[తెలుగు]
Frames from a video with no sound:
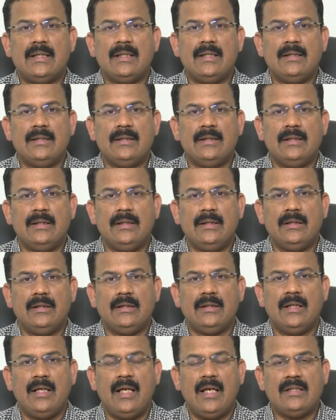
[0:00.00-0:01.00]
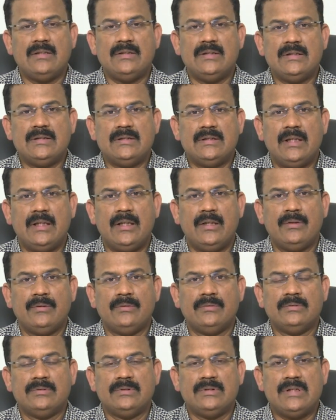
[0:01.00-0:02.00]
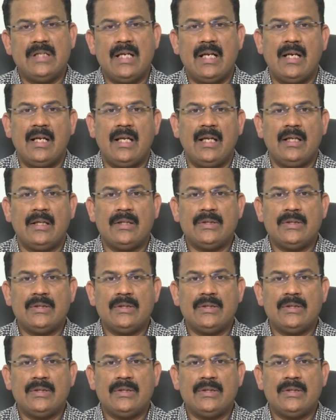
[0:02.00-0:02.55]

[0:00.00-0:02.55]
అనేది డయాగ్నసిస్ చేయడం చాలా